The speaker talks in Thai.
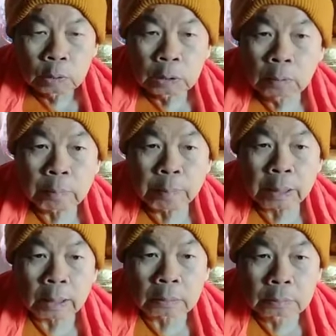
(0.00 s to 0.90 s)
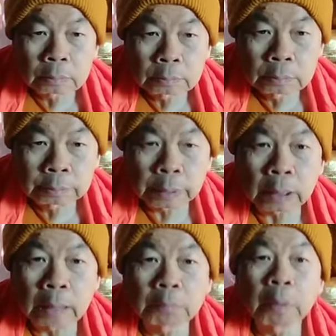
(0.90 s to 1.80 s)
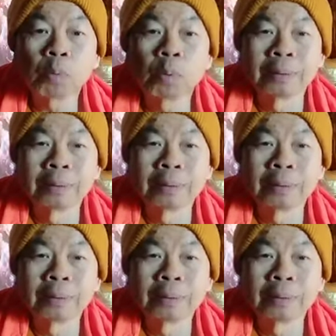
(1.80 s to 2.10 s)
ถือว่าไม่หนักเป็นงานเบา